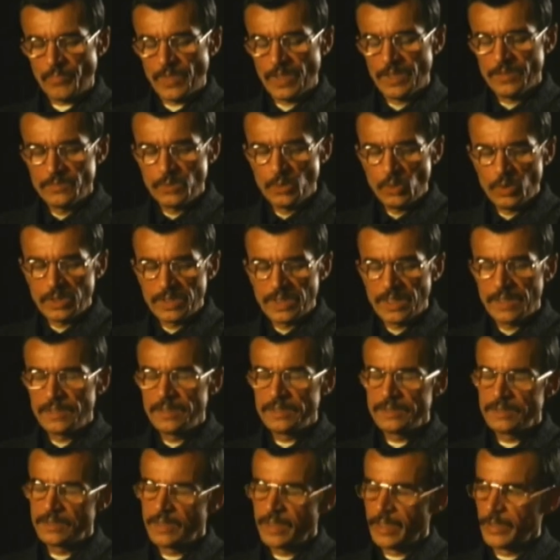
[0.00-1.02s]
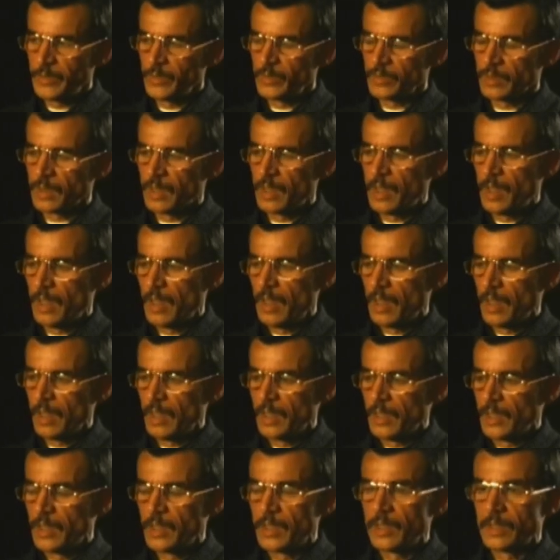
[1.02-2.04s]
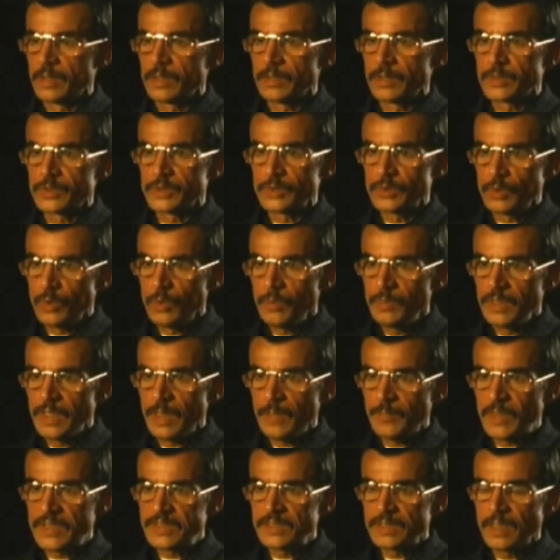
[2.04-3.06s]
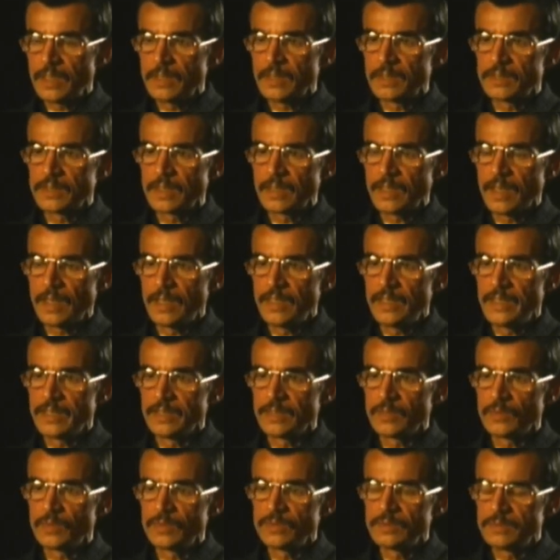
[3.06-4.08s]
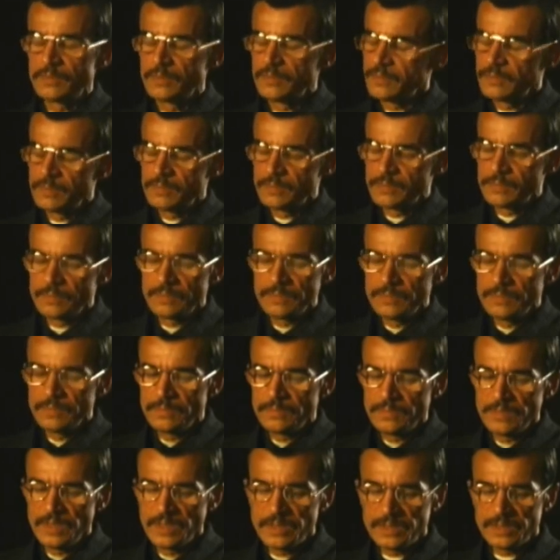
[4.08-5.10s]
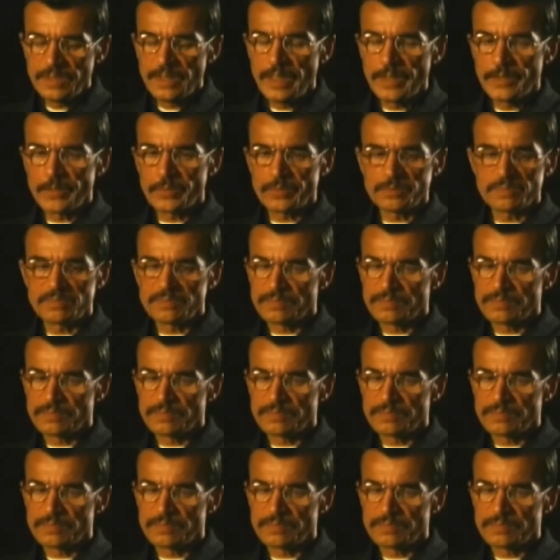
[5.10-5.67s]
и вдруг я не знаю, что меня поставило на колени. Не знаю.